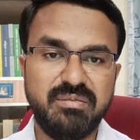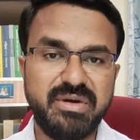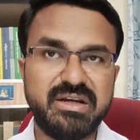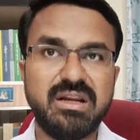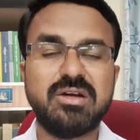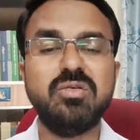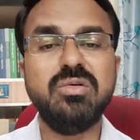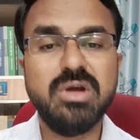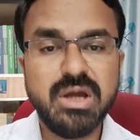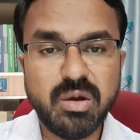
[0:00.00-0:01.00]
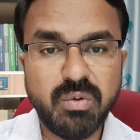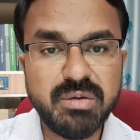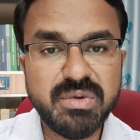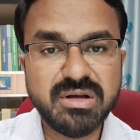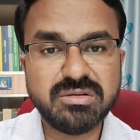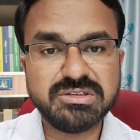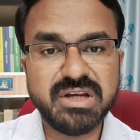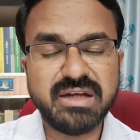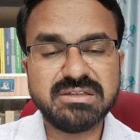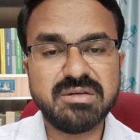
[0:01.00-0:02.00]
பெட்டராக இருக்கும் ஒன் மார்க்
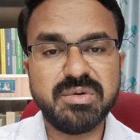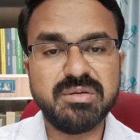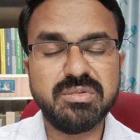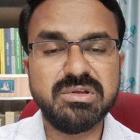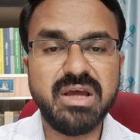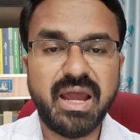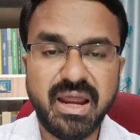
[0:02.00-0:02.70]
கொஷின் ஆன்சர் பண்ணும்போது